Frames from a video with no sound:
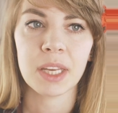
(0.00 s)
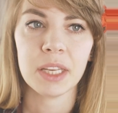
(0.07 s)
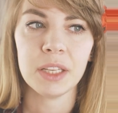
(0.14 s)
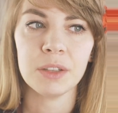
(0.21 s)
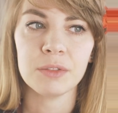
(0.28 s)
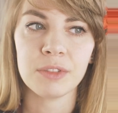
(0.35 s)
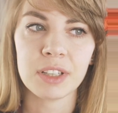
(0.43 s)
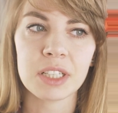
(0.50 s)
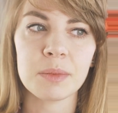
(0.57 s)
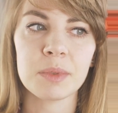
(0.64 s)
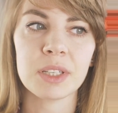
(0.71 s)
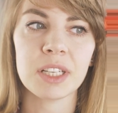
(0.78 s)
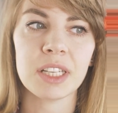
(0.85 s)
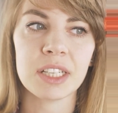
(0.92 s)
I
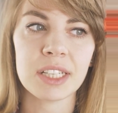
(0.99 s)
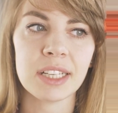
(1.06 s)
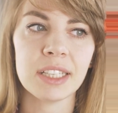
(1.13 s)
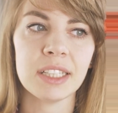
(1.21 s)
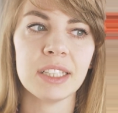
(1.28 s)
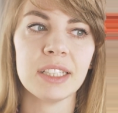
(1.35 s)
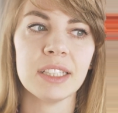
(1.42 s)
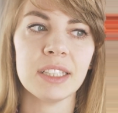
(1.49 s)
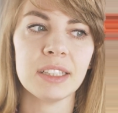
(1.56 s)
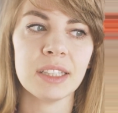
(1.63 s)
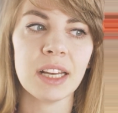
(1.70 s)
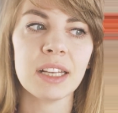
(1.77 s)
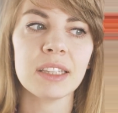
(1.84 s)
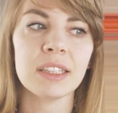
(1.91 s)
uważam, że jeżeli
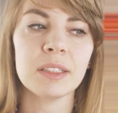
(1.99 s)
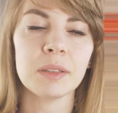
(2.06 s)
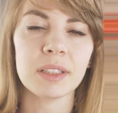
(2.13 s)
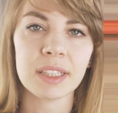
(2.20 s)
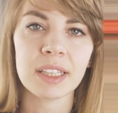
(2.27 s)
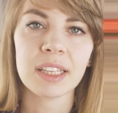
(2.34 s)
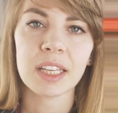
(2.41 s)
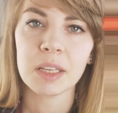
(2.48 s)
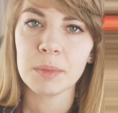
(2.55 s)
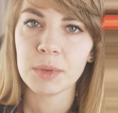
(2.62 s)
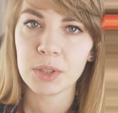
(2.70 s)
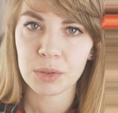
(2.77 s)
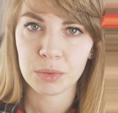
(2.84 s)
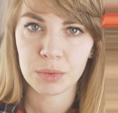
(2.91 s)
na, ty, na takim
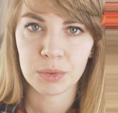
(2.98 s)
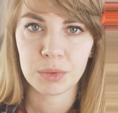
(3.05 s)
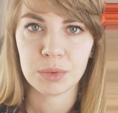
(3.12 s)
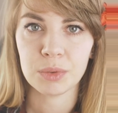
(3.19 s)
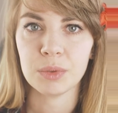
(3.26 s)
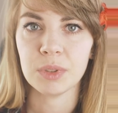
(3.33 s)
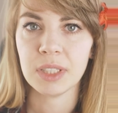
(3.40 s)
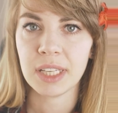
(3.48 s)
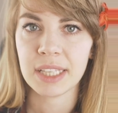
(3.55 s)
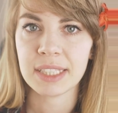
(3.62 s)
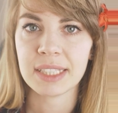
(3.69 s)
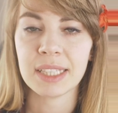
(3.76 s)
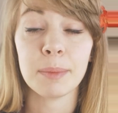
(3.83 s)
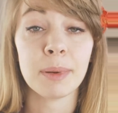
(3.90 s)
rysunku
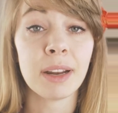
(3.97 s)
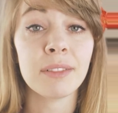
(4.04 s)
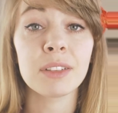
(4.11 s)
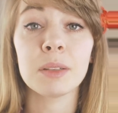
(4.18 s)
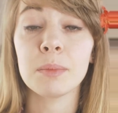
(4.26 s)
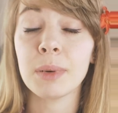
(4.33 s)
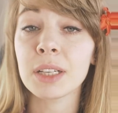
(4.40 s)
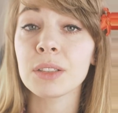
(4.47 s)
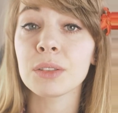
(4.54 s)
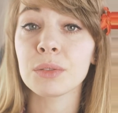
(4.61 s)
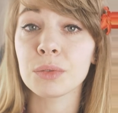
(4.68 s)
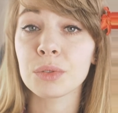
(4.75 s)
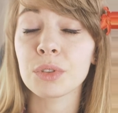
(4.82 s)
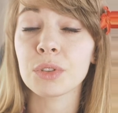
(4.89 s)
jest naprawdę
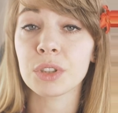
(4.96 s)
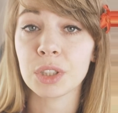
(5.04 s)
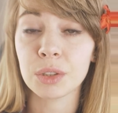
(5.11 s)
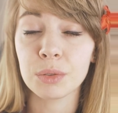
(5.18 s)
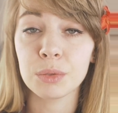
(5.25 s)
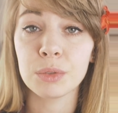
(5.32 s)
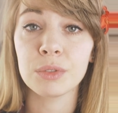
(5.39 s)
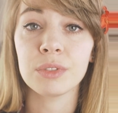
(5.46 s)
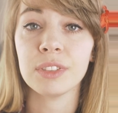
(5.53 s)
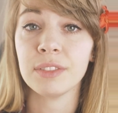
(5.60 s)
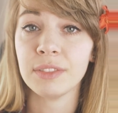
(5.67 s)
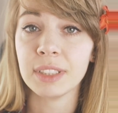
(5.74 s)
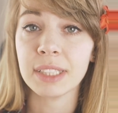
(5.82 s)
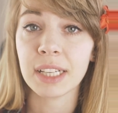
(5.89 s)
bardzo dużo szczegółów
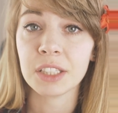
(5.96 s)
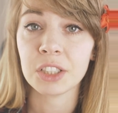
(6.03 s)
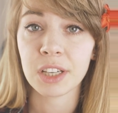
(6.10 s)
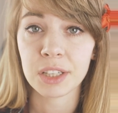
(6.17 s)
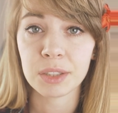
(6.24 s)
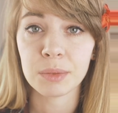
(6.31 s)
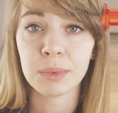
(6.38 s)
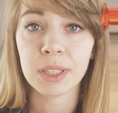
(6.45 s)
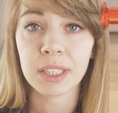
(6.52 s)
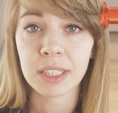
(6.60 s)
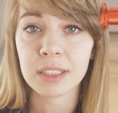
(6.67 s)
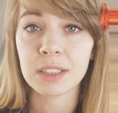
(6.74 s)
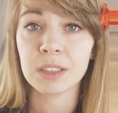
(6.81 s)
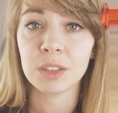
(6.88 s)
i widać, że
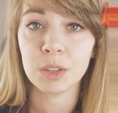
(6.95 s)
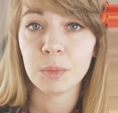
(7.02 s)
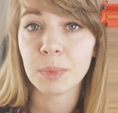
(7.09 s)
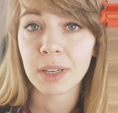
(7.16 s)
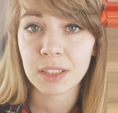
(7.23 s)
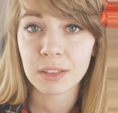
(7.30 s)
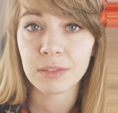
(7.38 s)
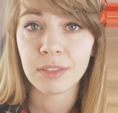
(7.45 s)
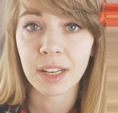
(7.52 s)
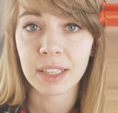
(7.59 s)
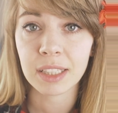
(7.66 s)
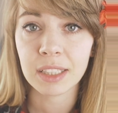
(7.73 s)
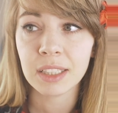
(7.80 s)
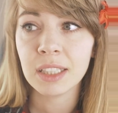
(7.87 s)
rysunek jest
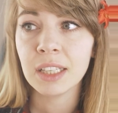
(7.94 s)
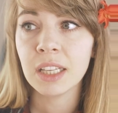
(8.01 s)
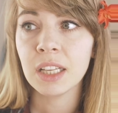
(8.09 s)
dopracowany,